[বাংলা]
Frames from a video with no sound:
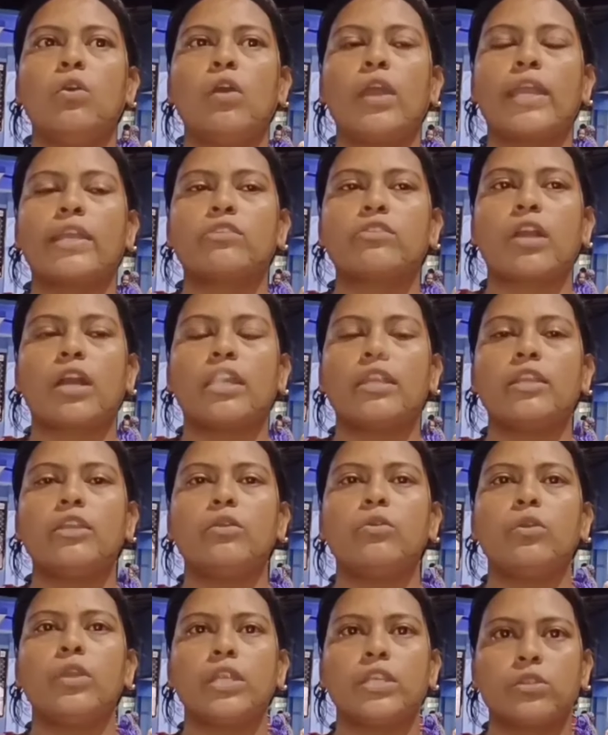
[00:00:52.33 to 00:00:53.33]
ও একটুখানি
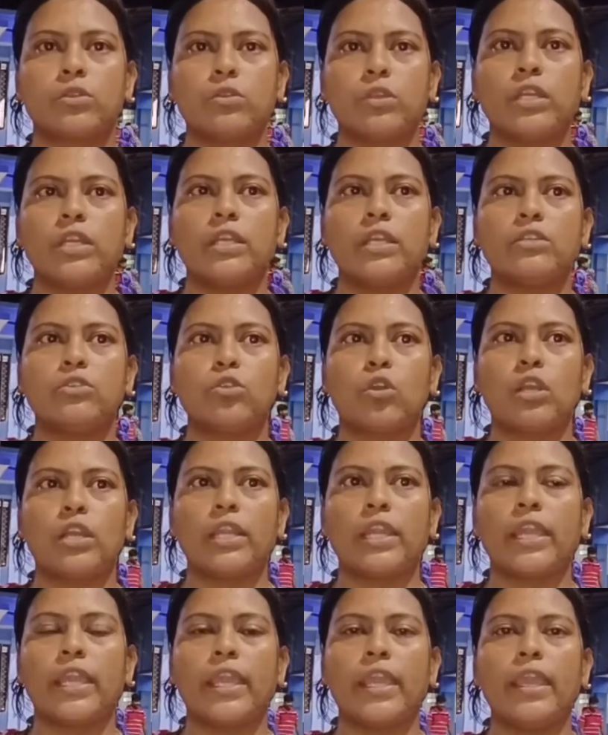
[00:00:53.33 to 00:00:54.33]
ওয়েট করে জল
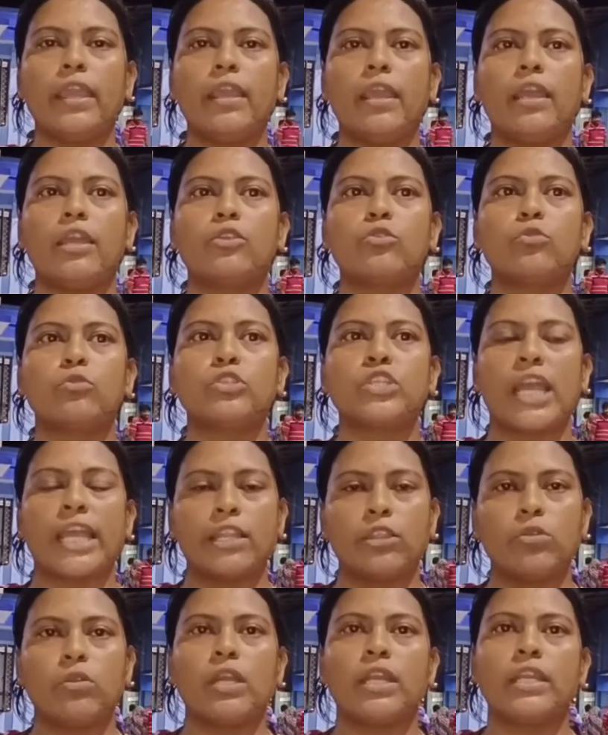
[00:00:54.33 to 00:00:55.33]
খেয়ে একটু
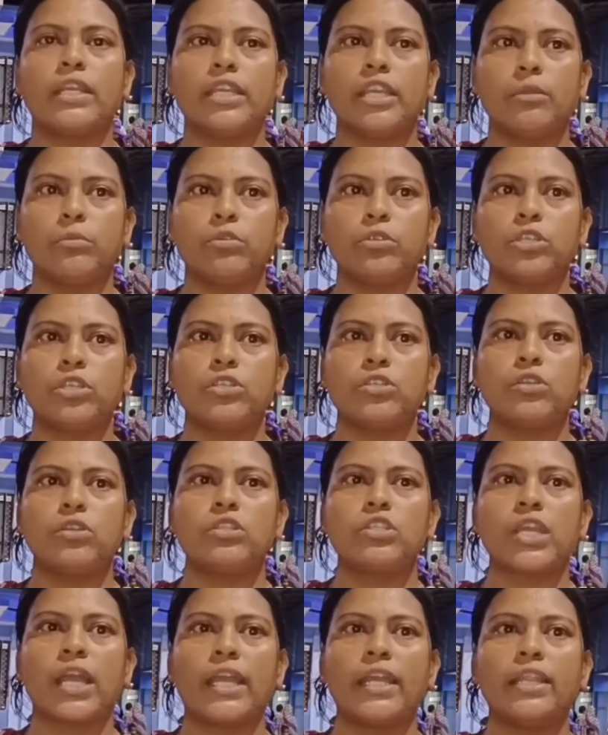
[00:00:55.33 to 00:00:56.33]
চায়ের দোকানে গিয়ে বসেছিল
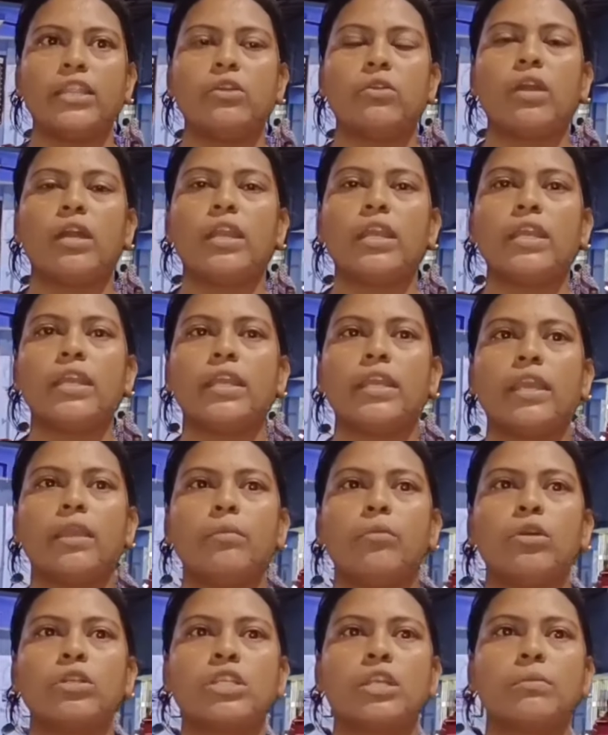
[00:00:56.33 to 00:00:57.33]
চায়ের দোকানে গিয়ে
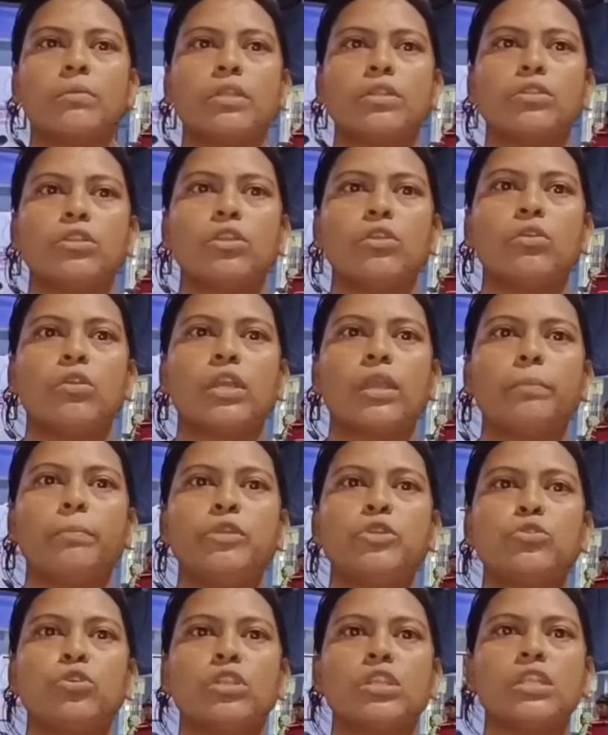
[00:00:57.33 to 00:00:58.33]
বসা মাত্রই ওকে
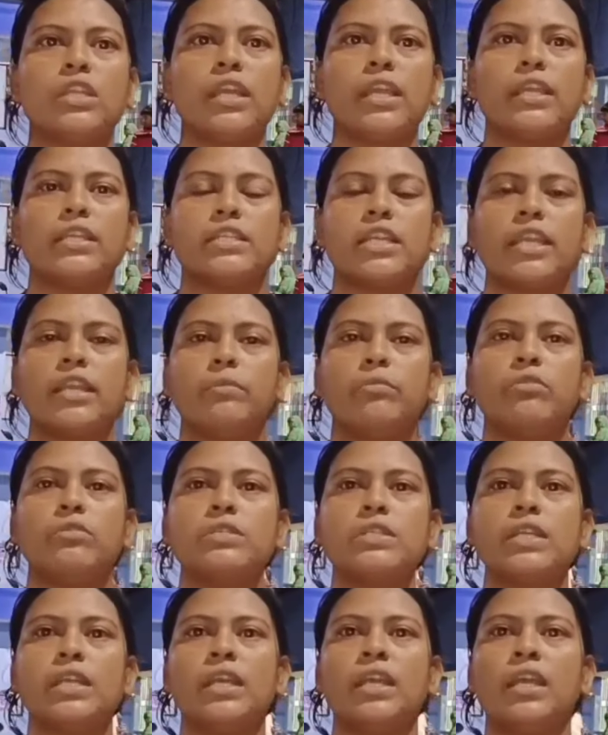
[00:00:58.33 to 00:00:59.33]
পিছন দিয়ে এসেই
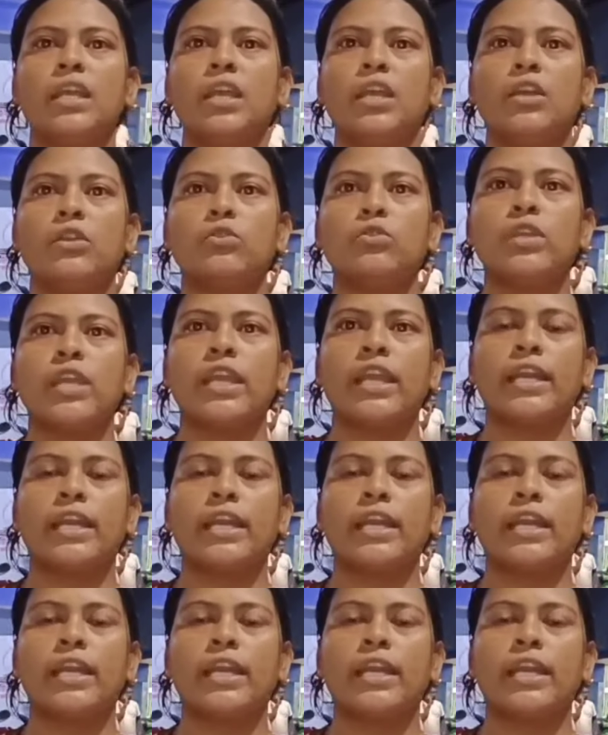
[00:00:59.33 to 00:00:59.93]
বলছে তুই